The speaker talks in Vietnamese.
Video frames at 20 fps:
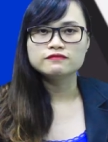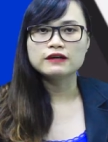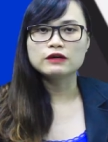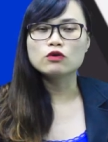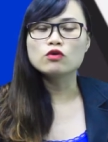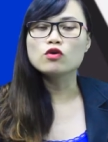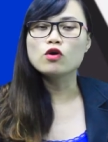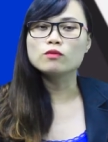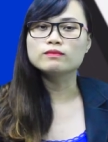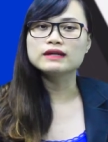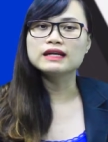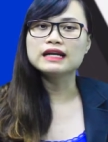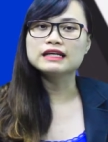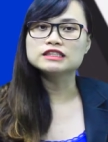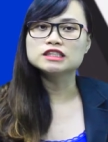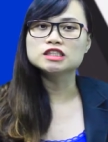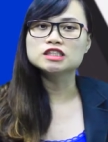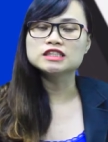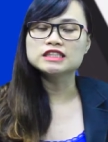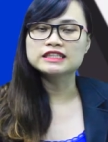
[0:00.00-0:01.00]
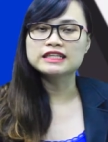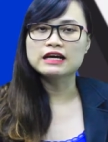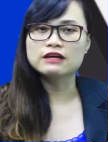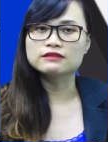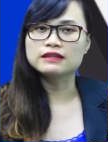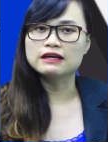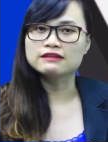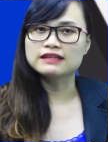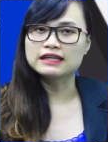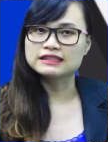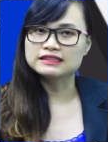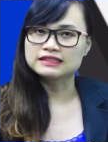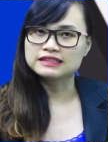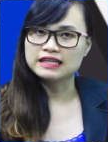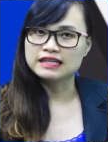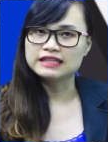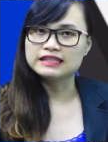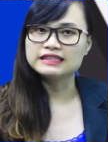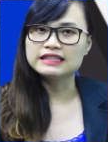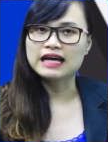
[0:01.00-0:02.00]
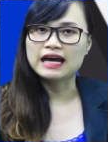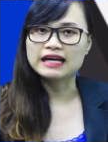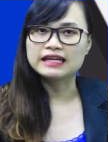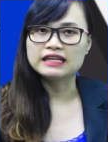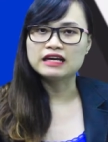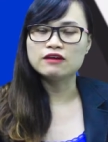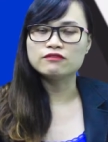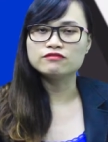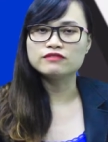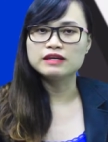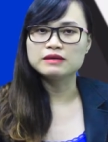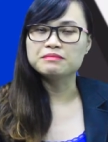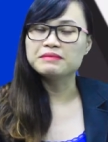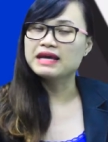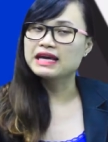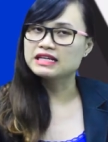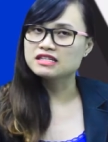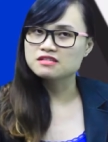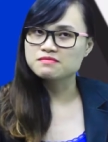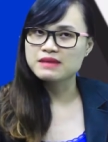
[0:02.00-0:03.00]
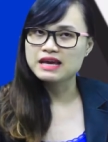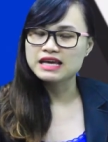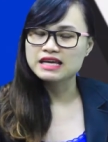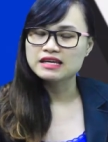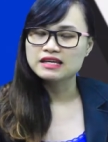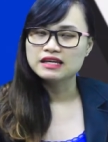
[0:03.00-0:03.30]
Và cuối cùng đó là chương trình đào tạo thạc sĩ tại Học viện BSB.